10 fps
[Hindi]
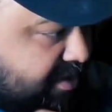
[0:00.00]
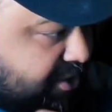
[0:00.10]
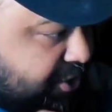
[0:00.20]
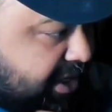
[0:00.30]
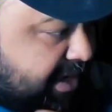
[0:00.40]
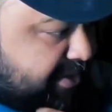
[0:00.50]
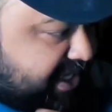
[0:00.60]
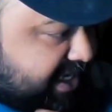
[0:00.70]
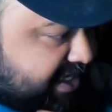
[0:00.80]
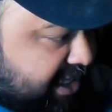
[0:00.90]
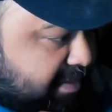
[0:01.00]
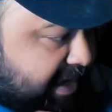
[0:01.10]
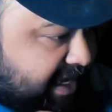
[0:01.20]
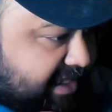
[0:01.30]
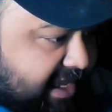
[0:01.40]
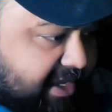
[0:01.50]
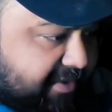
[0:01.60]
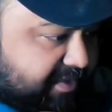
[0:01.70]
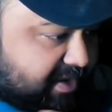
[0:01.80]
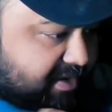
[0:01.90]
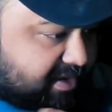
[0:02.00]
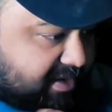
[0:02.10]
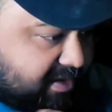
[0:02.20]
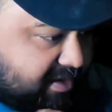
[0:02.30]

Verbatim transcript: शोएब शेख पटेल थैंक यू फॉर द